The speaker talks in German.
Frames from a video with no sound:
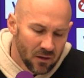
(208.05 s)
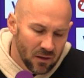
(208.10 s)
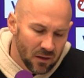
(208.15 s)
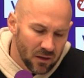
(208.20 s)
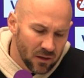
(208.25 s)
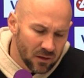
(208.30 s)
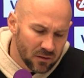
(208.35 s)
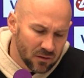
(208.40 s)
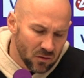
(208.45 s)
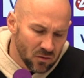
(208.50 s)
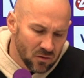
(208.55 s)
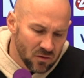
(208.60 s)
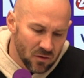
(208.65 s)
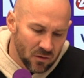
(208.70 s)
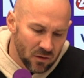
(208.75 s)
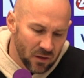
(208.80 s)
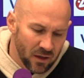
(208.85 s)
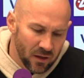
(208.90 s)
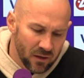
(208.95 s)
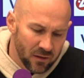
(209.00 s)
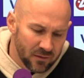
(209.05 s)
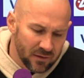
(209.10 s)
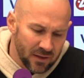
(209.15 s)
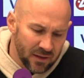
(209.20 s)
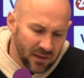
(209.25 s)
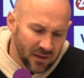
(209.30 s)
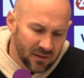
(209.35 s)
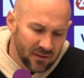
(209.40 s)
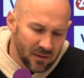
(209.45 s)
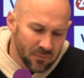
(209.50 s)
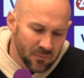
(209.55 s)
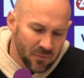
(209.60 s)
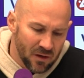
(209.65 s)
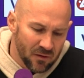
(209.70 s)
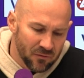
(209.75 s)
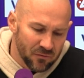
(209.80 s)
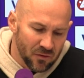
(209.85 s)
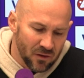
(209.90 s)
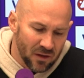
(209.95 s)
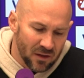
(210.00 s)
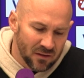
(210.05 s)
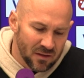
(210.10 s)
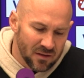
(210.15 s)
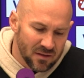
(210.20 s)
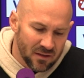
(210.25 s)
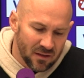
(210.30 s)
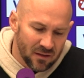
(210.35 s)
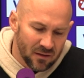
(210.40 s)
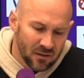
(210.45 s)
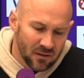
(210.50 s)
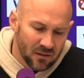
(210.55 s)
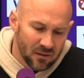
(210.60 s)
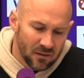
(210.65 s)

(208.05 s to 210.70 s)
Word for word: äh, trotz aller Dinge, die wir erfahren, dass ich